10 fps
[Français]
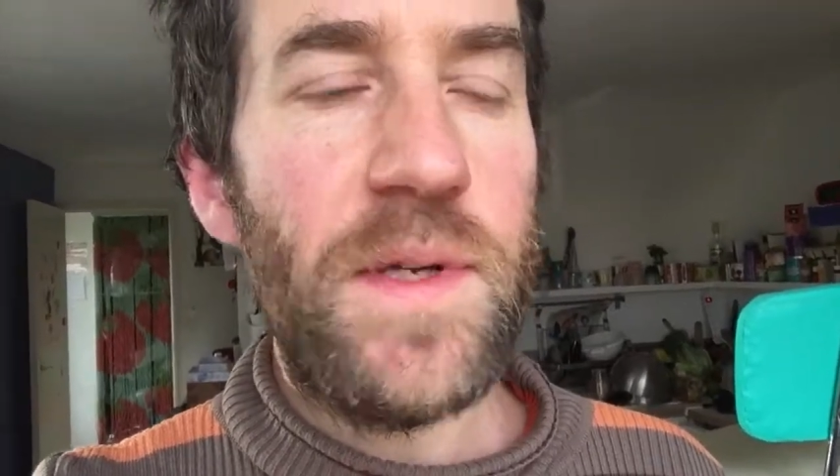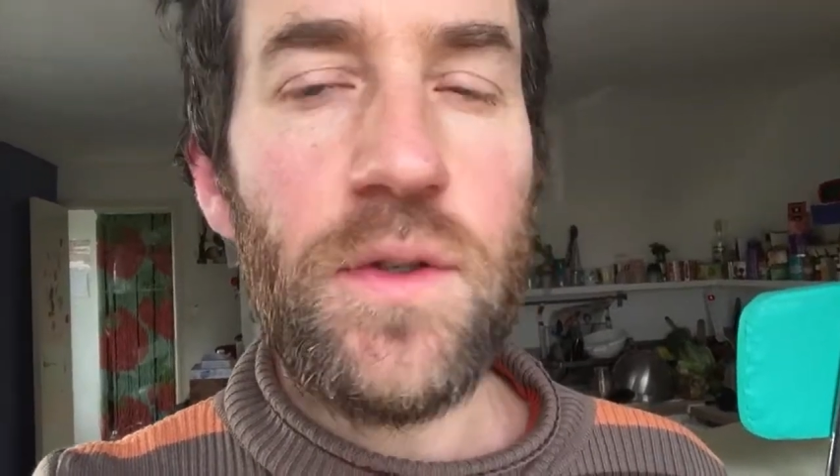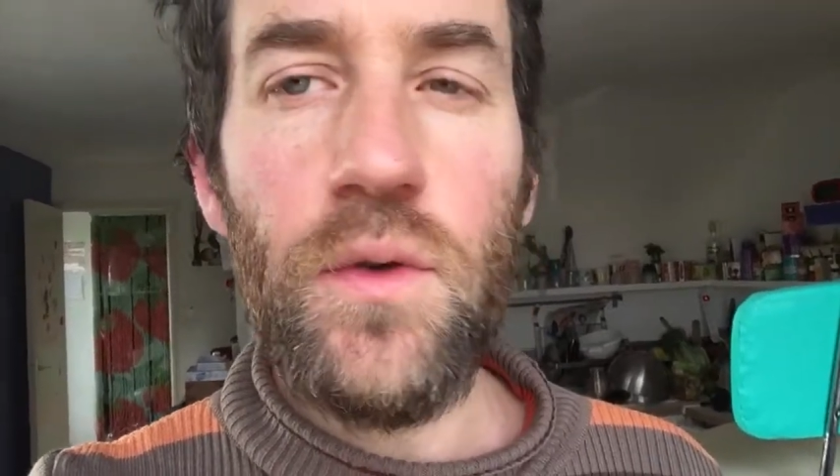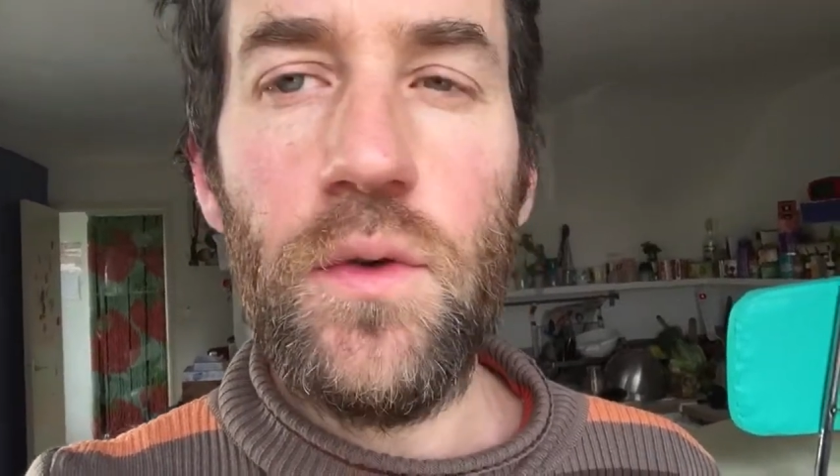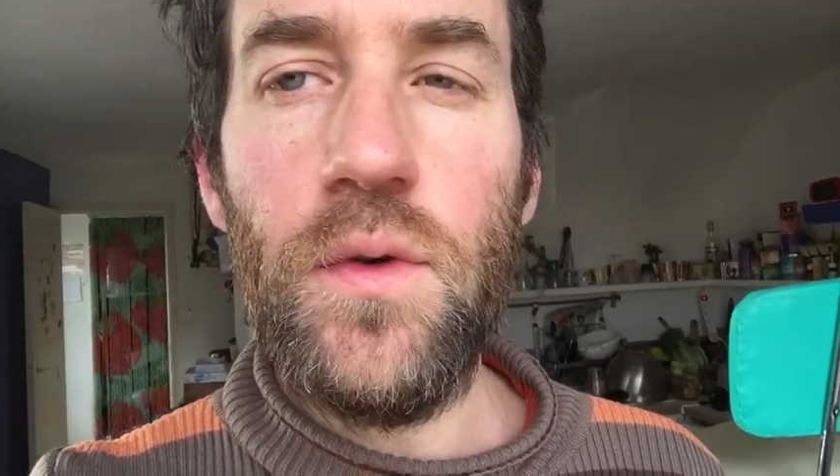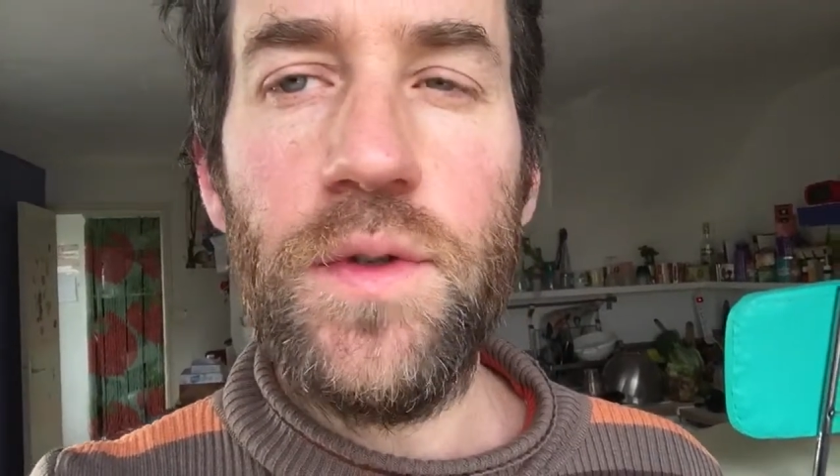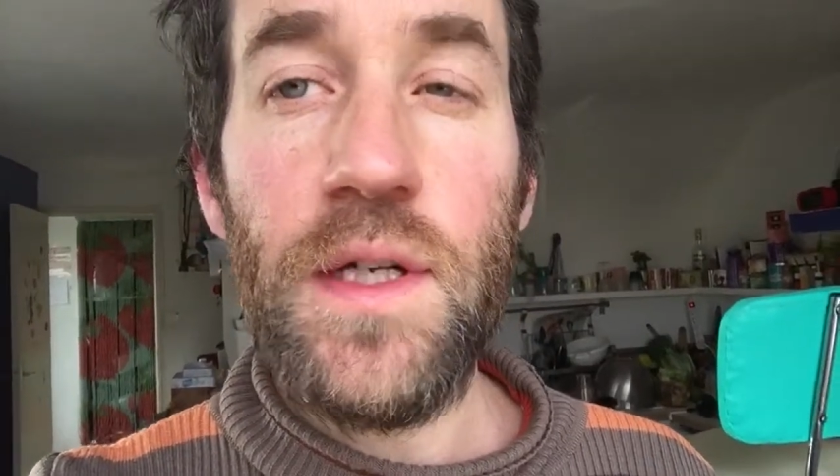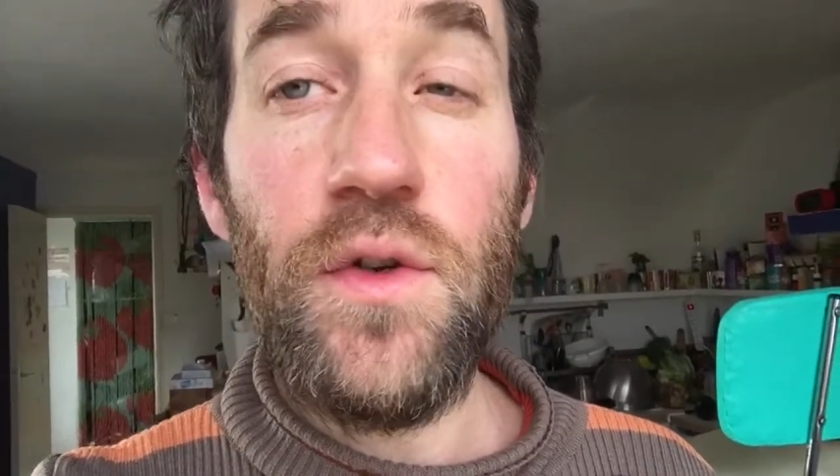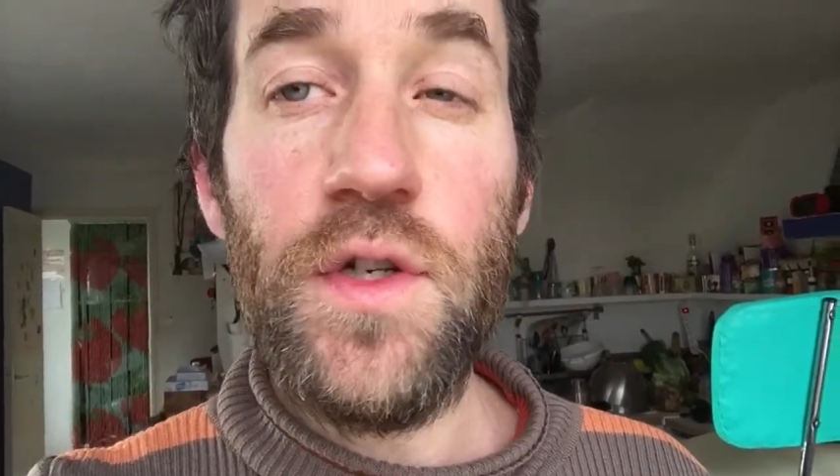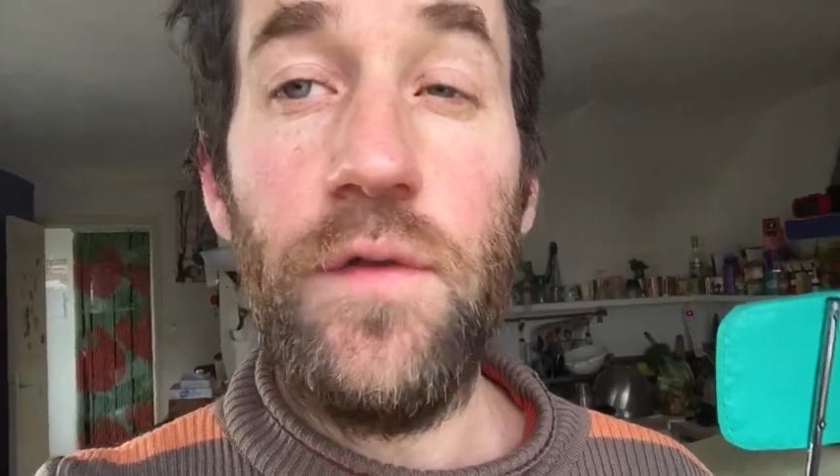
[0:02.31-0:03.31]
parce que
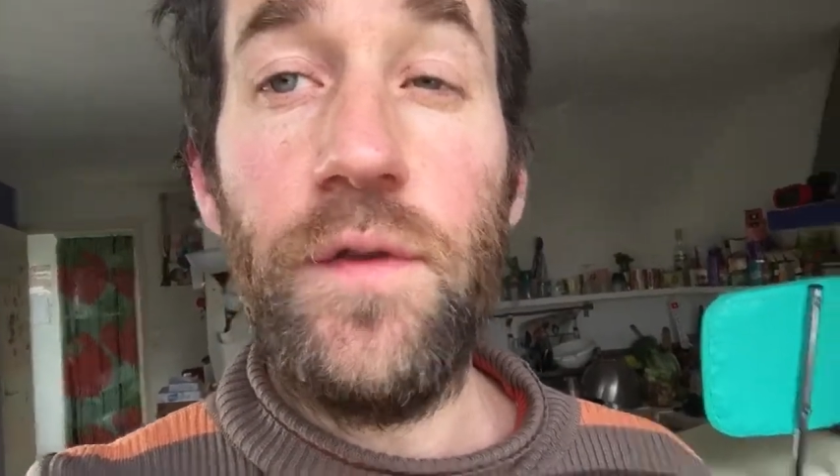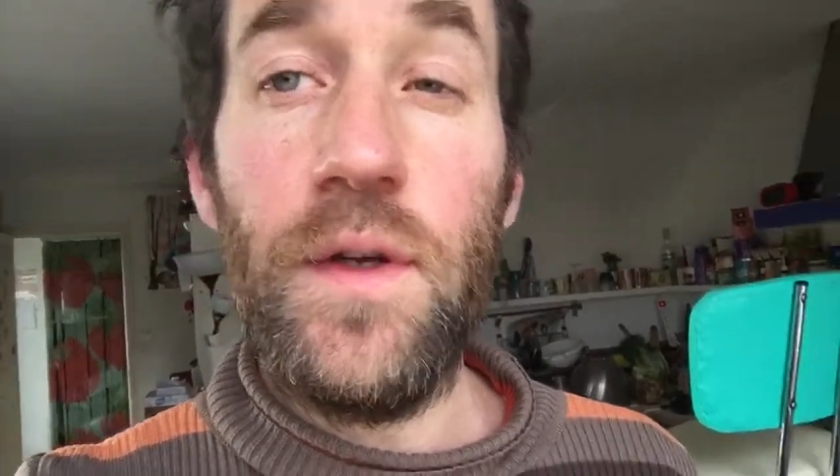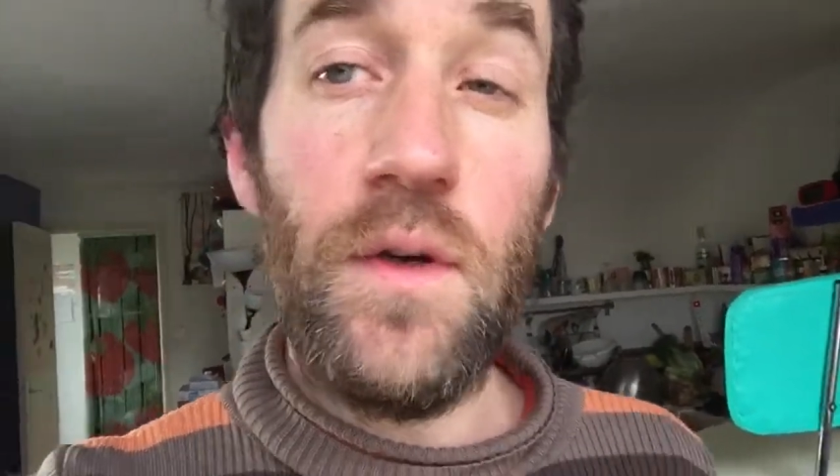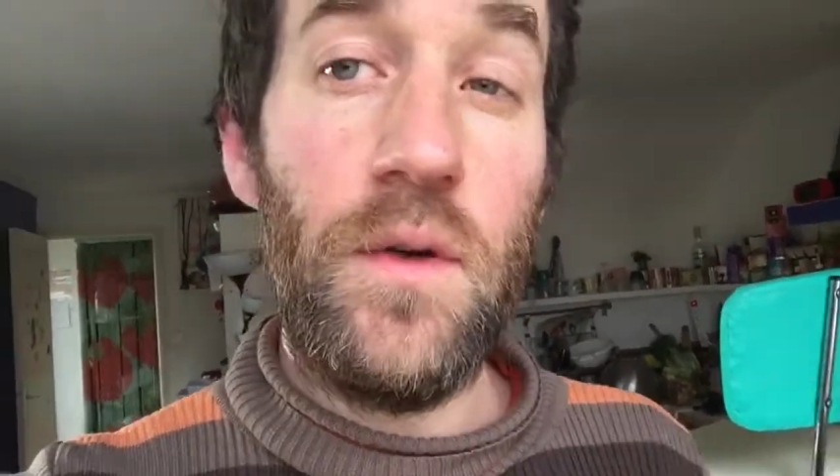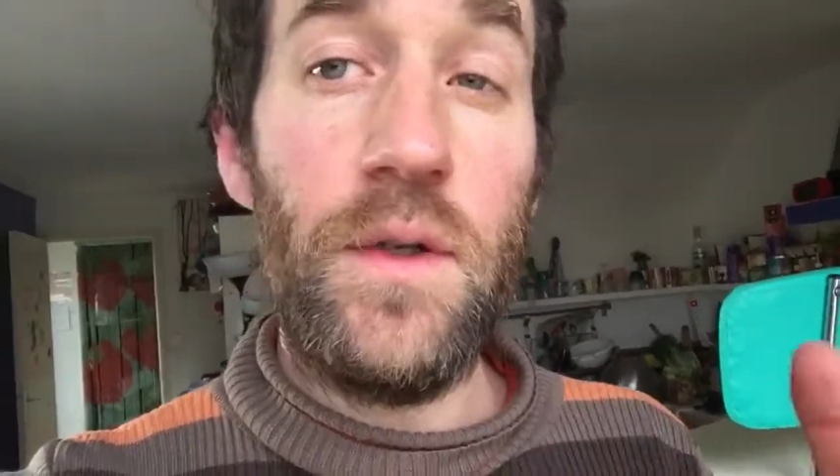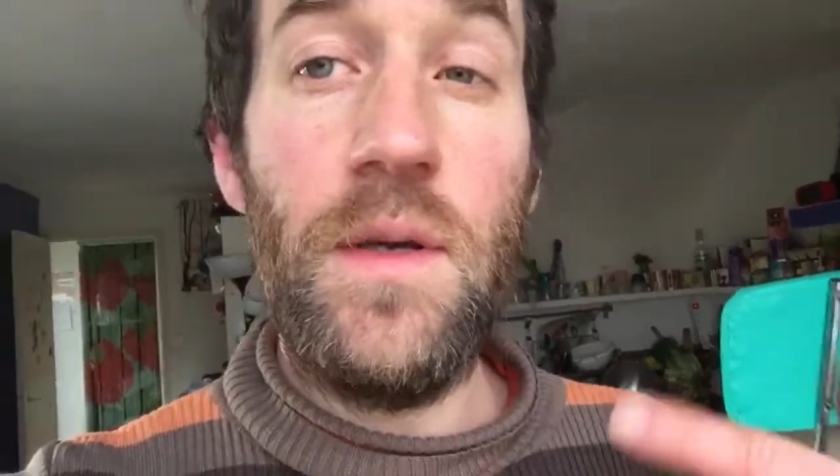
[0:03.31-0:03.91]
celle que j'ai fait euh,